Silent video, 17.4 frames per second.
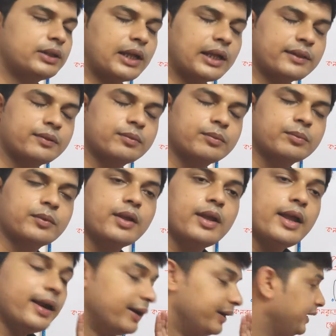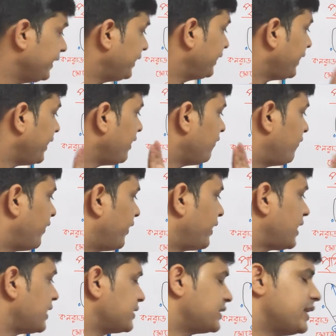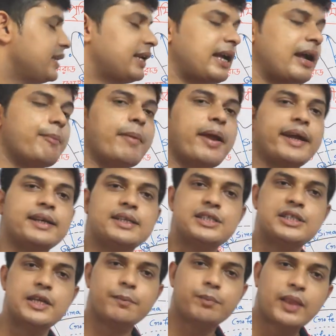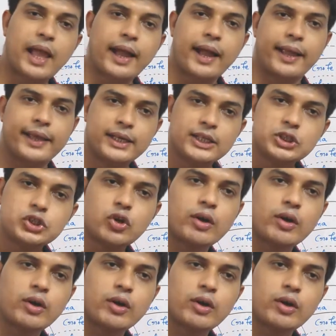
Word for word: অর্থাৎ নিকেল ফেরাস সিলিকা ম্যাগনেসিয়াম থাকা একে